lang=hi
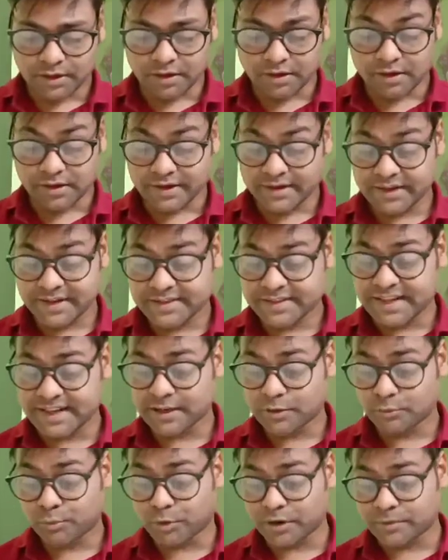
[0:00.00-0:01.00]
इट्स
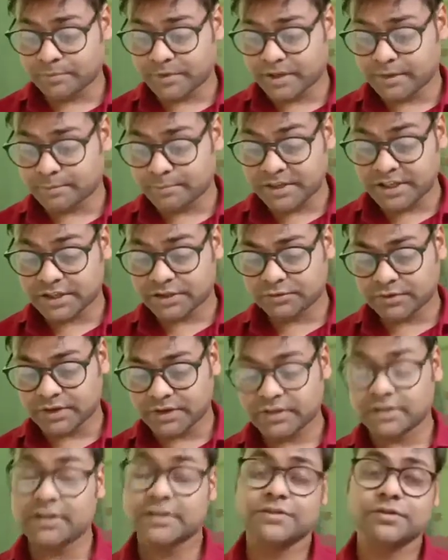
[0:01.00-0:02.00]
एन अपॉइंटमेंट वीक
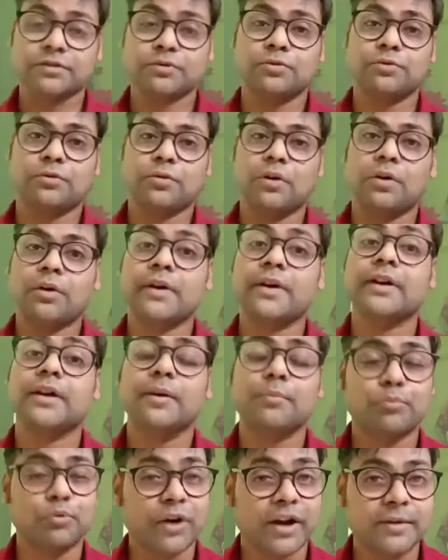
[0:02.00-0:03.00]
ट्वेंटी एट्स वो और
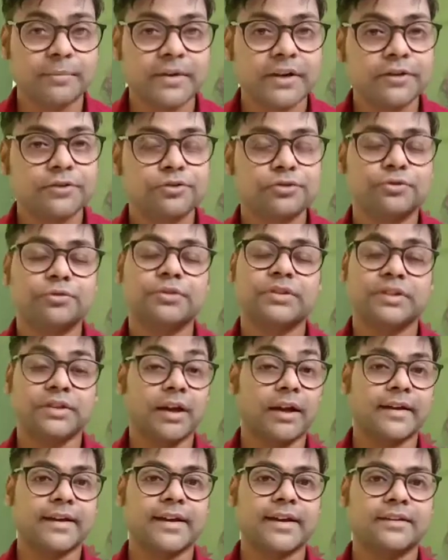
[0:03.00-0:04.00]
अपॉइंटमेंट जो
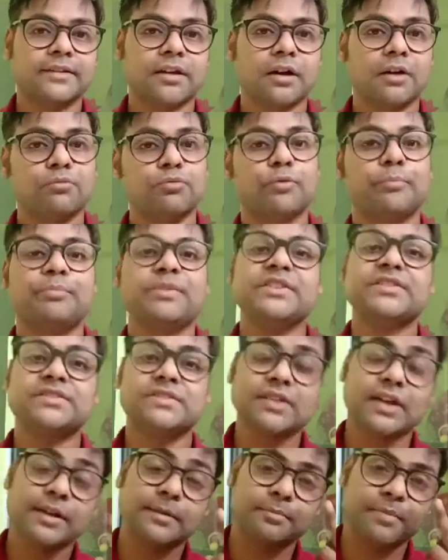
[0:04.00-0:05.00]
दिया गया था वो
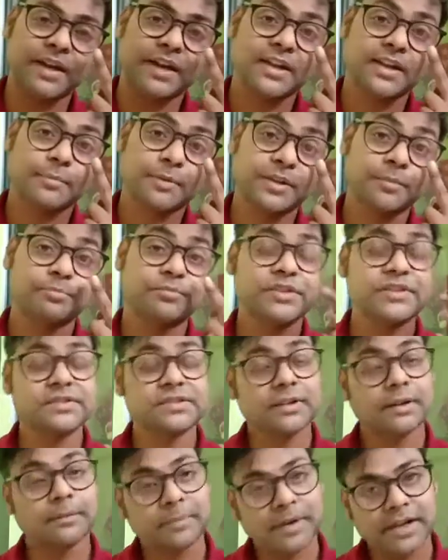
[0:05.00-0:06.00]
बीस साल पहले मतलब
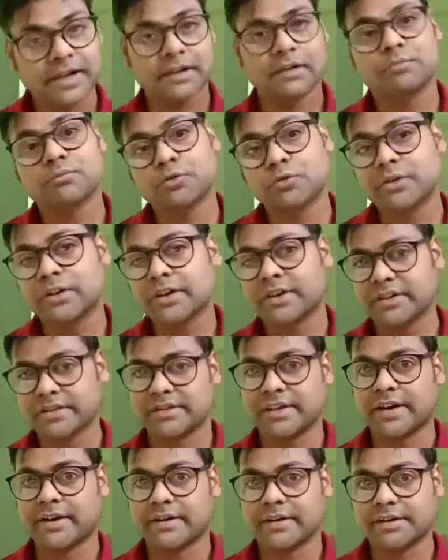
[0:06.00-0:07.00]
बीस साल पहले हम लोगों ने
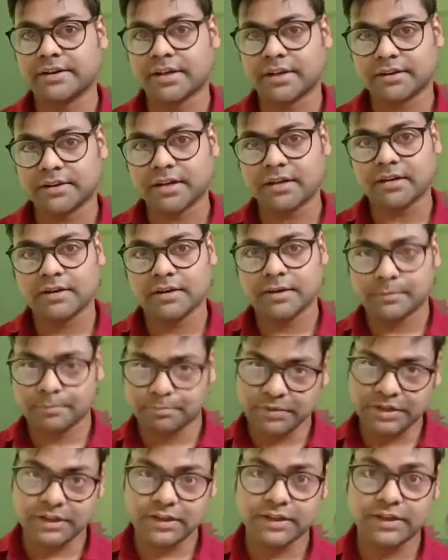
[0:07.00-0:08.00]
डिसाइड किया था
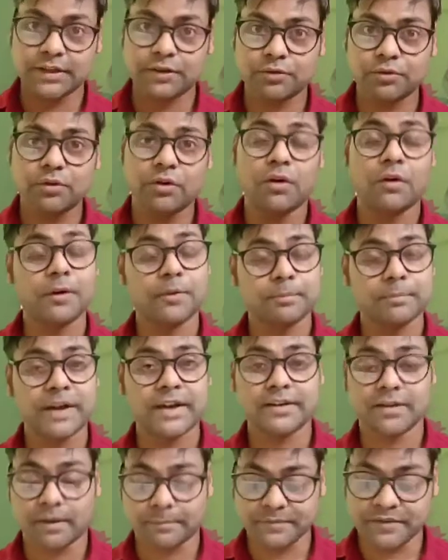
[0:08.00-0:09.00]
मिलने को और
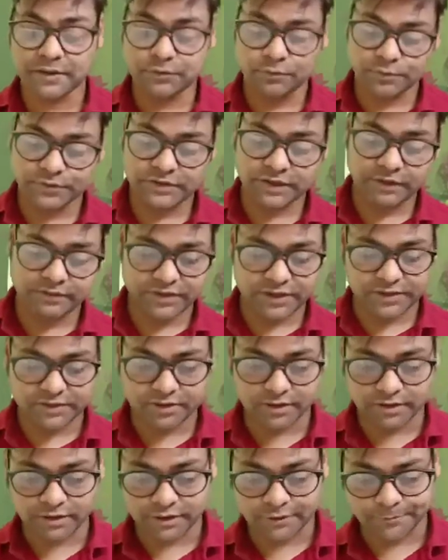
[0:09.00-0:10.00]
मैं यहाँ अपने दोस्त का वेट
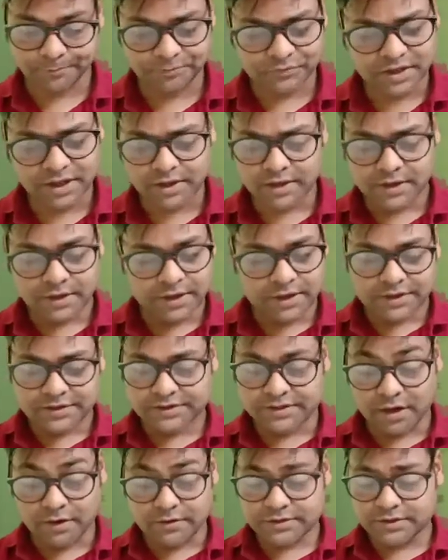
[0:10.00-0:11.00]
कर रहा हूँ
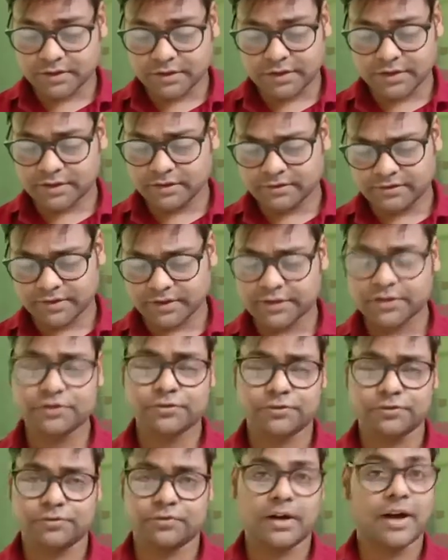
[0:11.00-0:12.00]
साउंड्स रिलेटेड लिटिल फनी
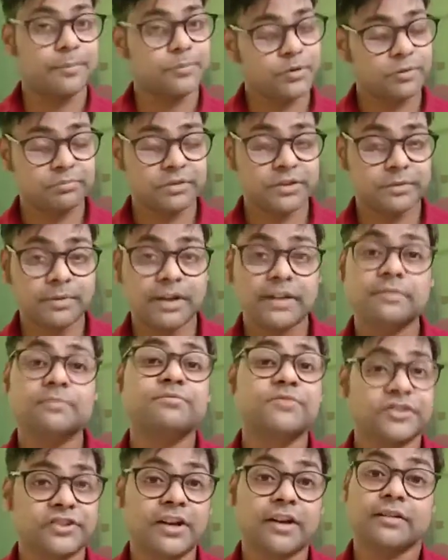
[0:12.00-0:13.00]
टू यू आपको मेरी बात
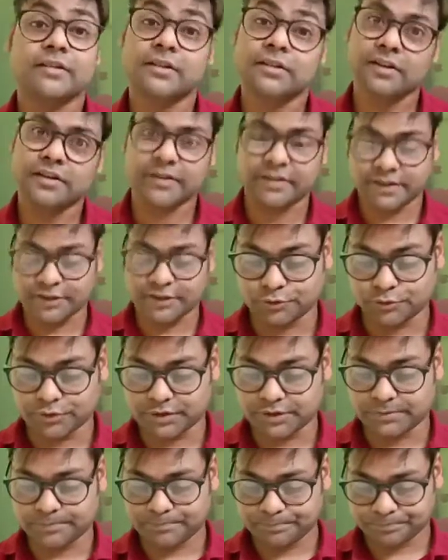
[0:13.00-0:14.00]
मजाक लग
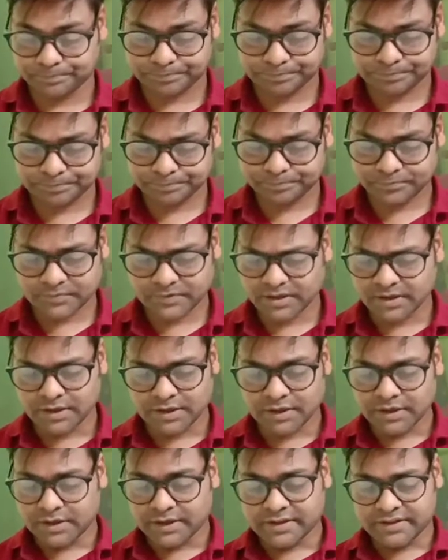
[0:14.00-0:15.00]
होगी
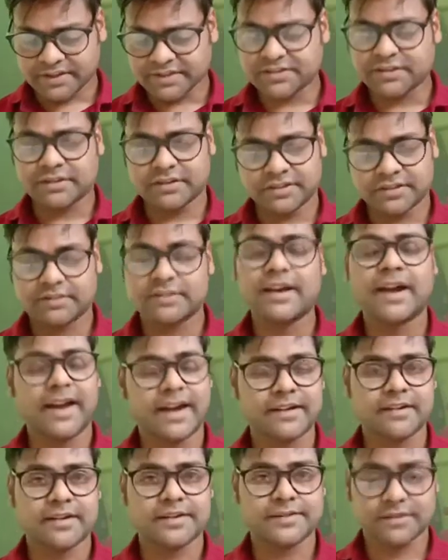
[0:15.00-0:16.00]
डजेंट इट
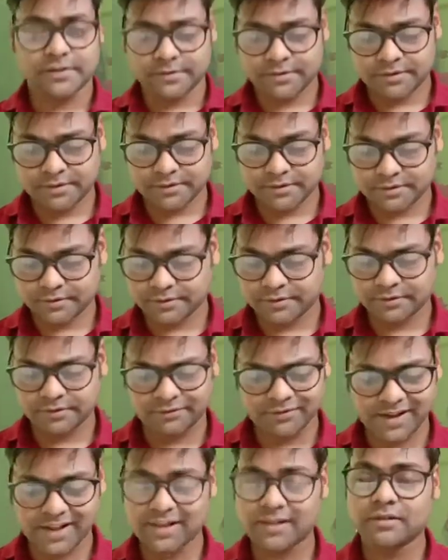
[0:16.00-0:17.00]
है ऐसा
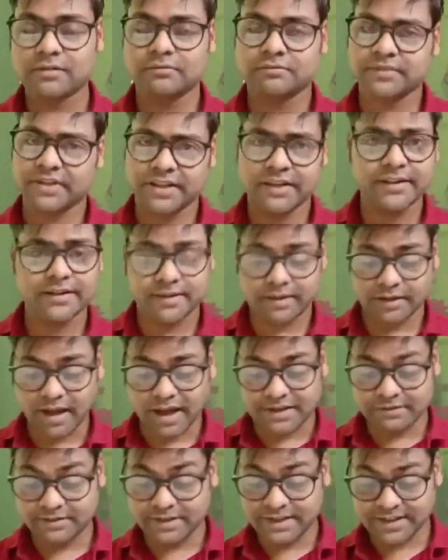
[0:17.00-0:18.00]
वेल ठीक है
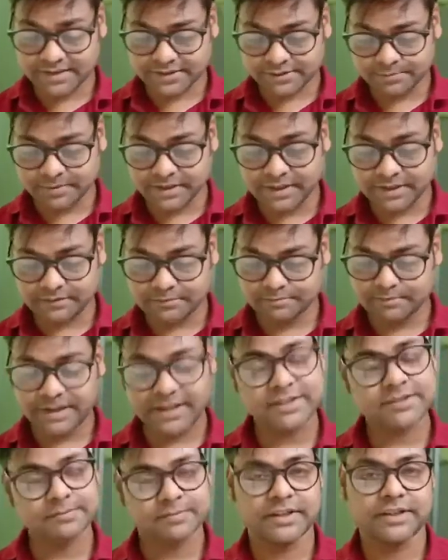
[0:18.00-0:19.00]
आई विल एक्सप्लेन मैं
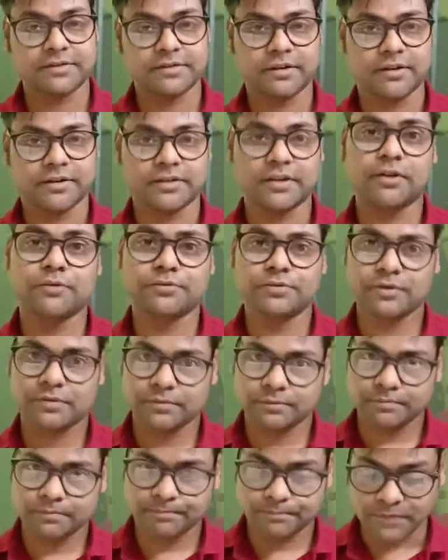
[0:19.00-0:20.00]
एक्सप्लेन करता हूँ
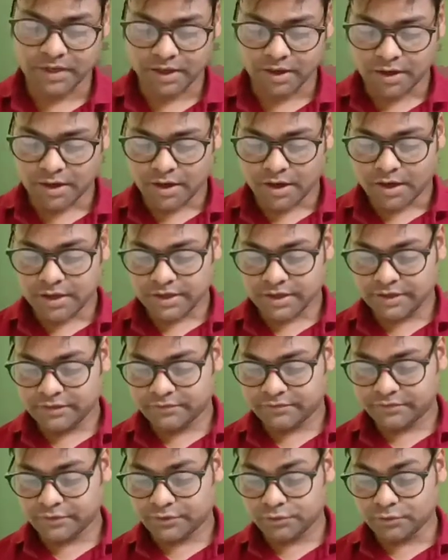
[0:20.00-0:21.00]

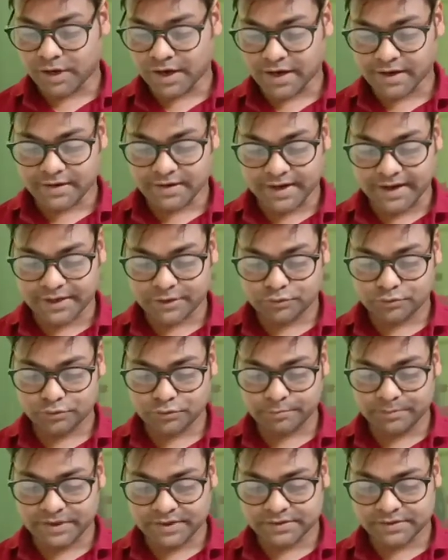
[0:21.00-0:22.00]
इफ़ यू हैड लाइक
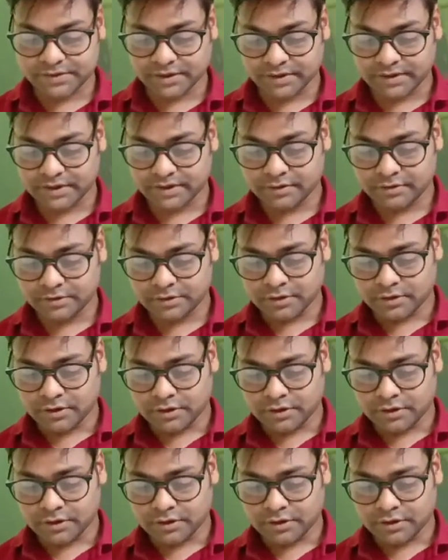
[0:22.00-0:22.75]
टू मेक सर्टेन